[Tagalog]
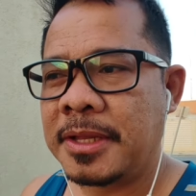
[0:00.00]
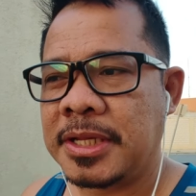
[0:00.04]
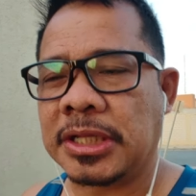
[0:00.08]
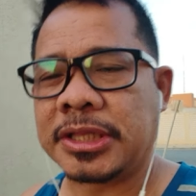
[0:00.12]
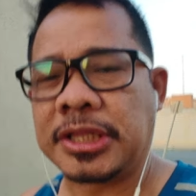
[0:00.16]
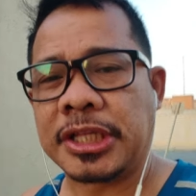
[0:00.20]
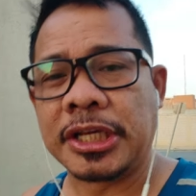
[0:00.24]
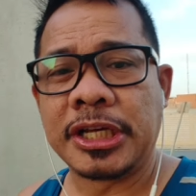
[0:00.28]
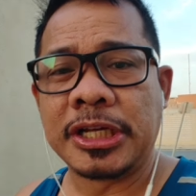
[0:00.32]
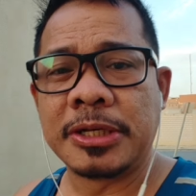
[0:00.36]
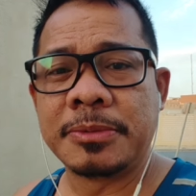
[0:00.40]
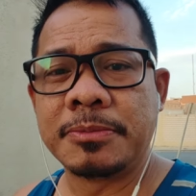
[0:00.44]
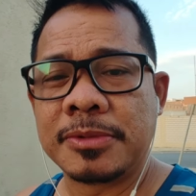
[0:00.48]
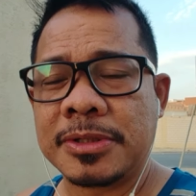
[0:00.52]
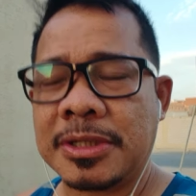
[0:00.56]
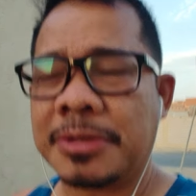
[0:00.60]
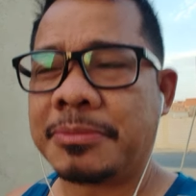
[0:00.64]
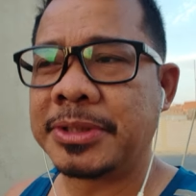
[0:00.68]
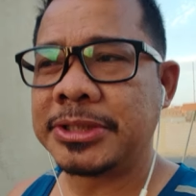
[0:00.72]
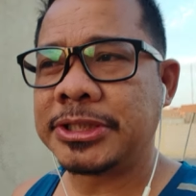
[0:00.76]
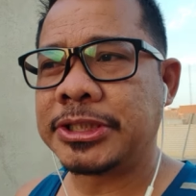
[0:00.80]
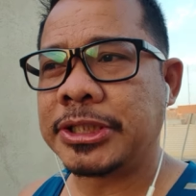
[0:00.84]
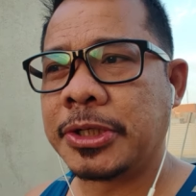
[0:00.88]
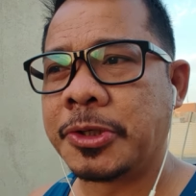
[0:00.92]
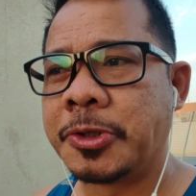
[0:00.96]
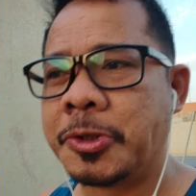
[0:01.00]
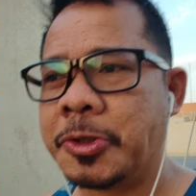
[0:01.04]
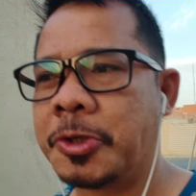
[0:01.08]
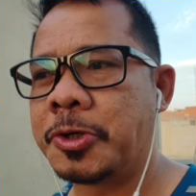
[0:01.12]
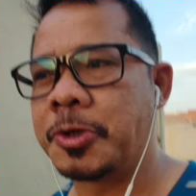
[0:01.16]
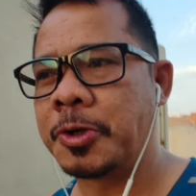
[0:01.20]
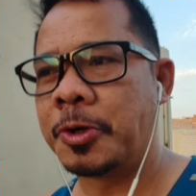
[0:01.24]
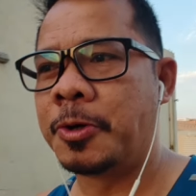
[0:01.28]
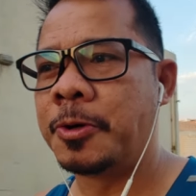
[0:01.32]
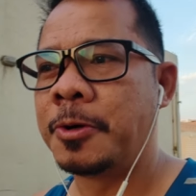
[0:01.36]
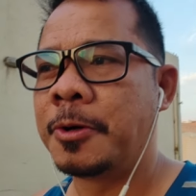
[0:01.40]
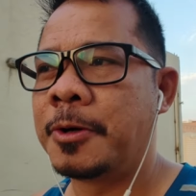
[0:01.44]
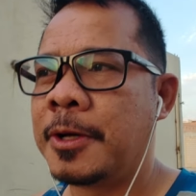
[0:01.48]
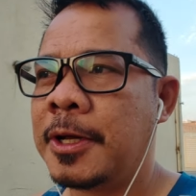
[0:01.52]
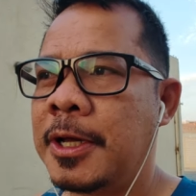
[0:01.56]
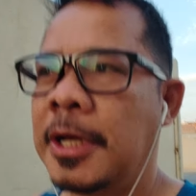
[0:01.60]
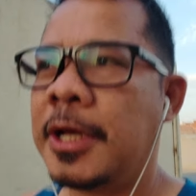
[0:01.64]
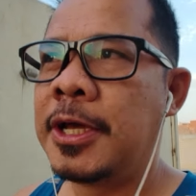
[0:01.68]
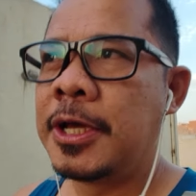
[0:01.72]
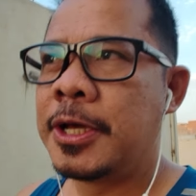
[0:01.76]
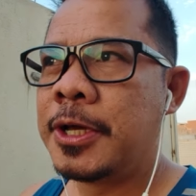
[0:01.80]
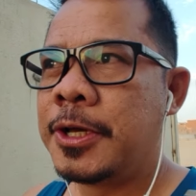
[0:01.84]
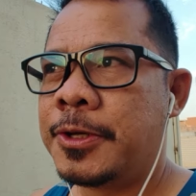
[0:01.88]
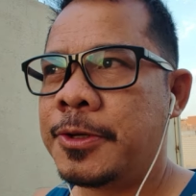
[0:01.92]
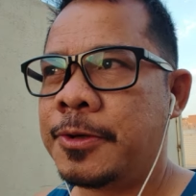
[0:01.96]
Sa tingin mo naman siguro,
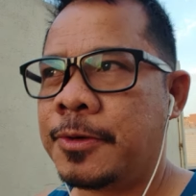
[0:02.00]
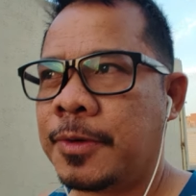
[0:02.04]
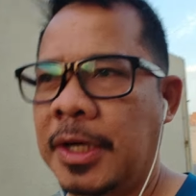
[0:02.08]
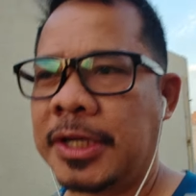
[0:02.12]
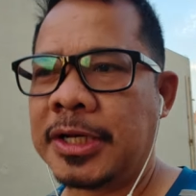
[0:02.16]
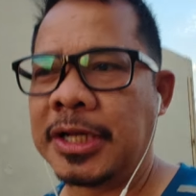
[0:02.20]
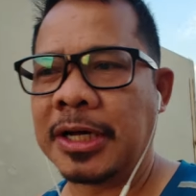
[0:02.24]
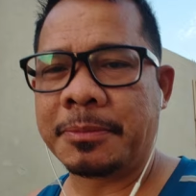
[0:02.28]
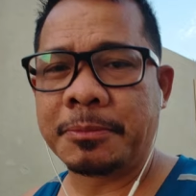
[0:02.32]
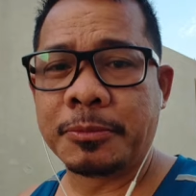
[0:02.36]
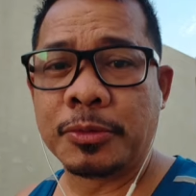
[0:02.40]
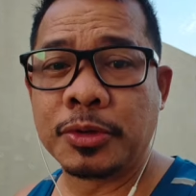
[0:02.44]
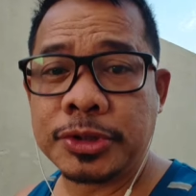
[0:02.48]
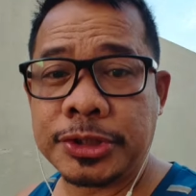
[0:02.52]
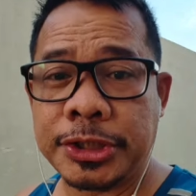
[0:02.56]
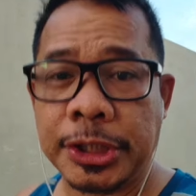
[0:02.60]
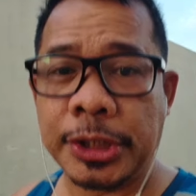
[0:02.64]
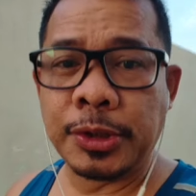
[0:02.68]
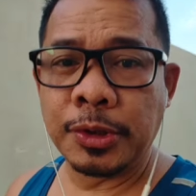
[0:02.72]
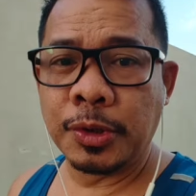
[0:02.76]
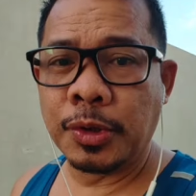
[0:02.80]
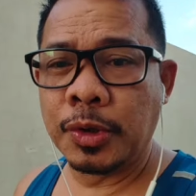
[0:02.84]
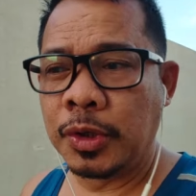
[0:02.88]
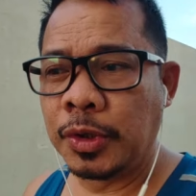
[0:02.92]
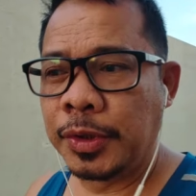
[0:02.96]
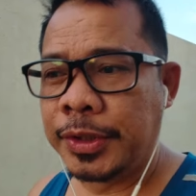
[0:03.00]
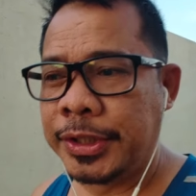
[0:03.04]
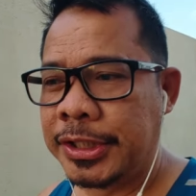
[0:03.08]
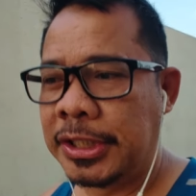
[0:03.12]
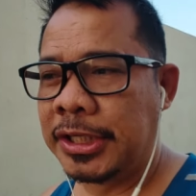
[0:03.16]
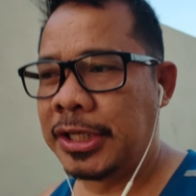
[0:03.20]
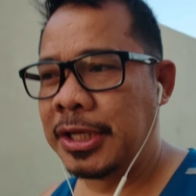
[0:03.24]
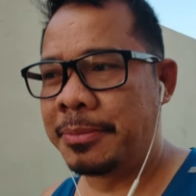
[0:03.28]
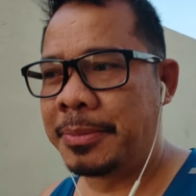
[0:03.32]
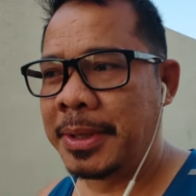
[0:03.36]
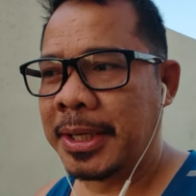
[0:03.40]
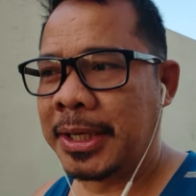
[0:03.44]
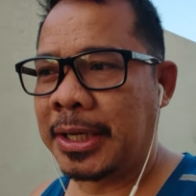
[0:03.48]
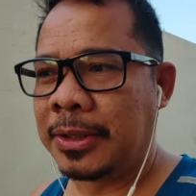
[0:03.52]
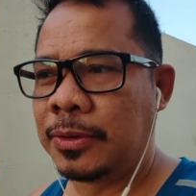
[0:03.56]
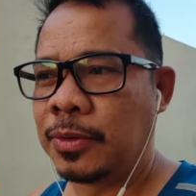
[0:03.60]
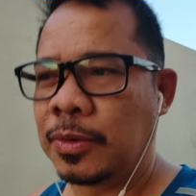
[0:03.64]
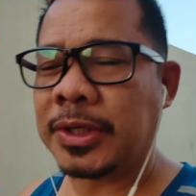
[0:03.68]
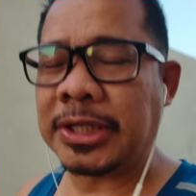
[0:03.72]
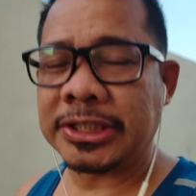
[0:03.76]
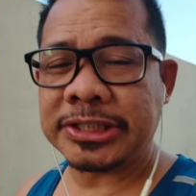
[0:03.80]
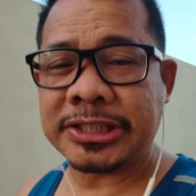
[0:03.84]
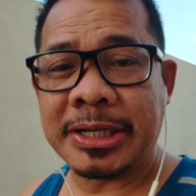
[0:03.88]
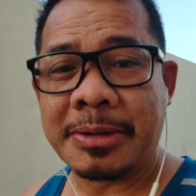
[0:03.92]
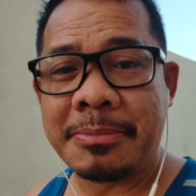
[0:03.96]
yung anak mong si Yolo hindi naman
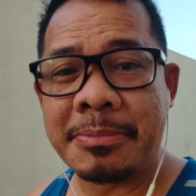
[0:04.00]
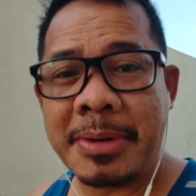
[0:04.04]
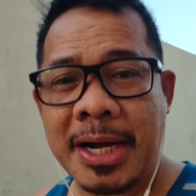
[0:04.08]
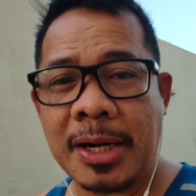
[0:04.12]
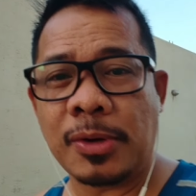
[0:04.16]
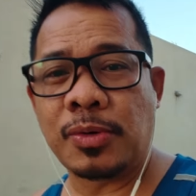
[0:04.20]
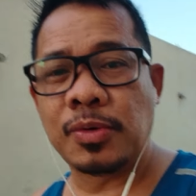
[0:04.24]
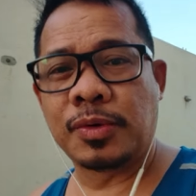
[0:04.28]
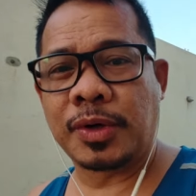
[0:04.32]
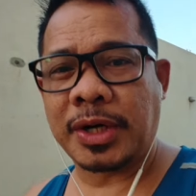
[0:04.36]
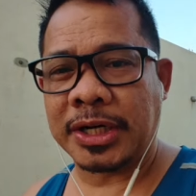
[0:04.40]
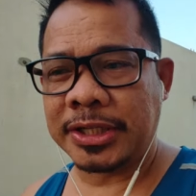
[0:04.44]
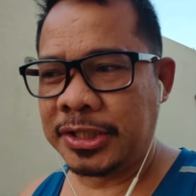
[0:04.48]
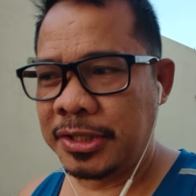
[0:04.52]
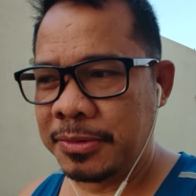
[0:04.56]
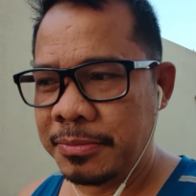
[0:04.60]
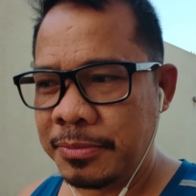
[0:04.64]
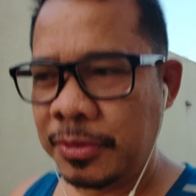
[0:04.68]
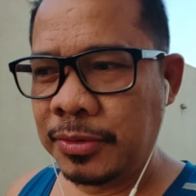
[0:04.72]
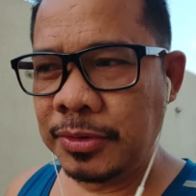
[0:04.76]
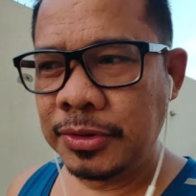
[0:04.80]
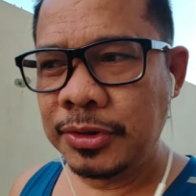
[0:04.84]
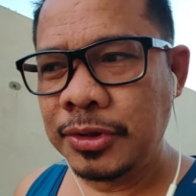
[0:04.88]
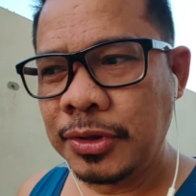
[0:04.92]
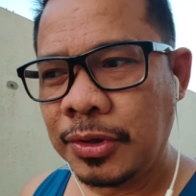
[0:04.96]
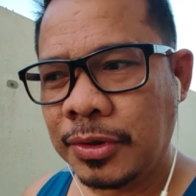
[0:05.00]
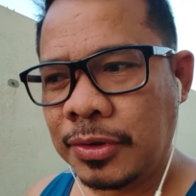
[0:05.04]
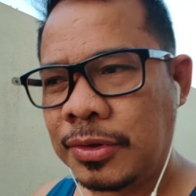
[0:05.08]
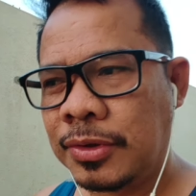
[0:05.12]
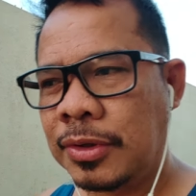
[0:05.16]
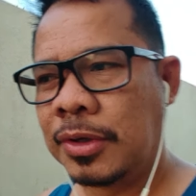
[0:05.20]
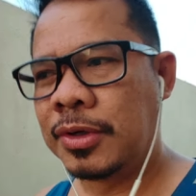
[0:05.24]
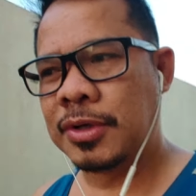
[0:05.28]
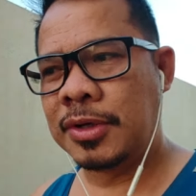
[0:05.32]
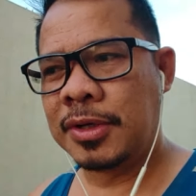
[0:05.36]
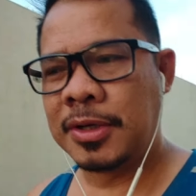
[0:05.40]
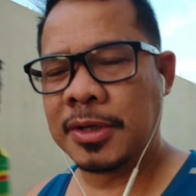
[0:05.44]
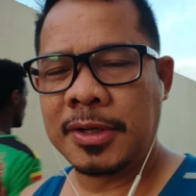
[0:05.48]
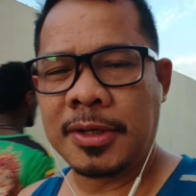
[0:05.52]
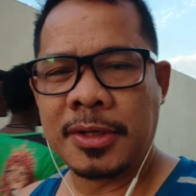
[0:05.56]
ganun kasama o kademonyo.